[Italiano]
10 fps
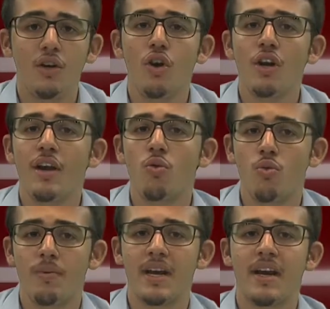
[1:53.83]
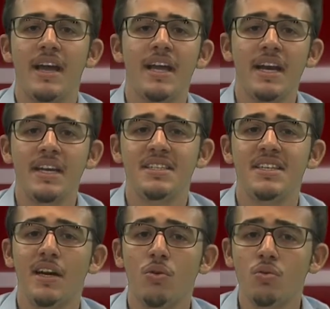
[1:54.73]
Gloria Hooper e Irene
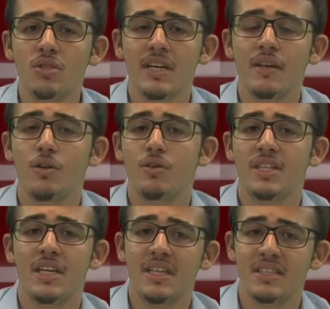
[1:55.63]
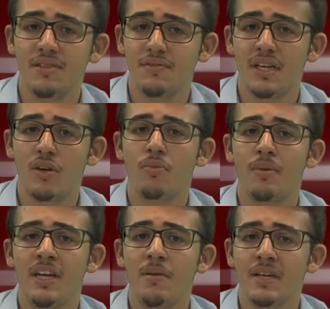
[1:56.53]
Siragusa non si classificano
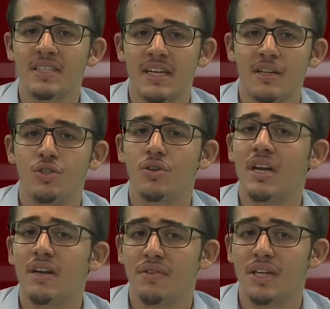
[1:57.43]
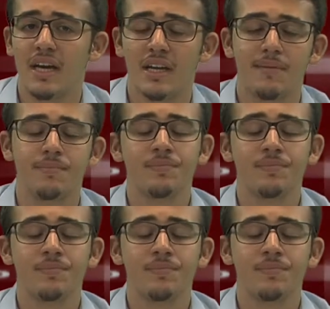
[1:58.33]
per il passaggio alla finale.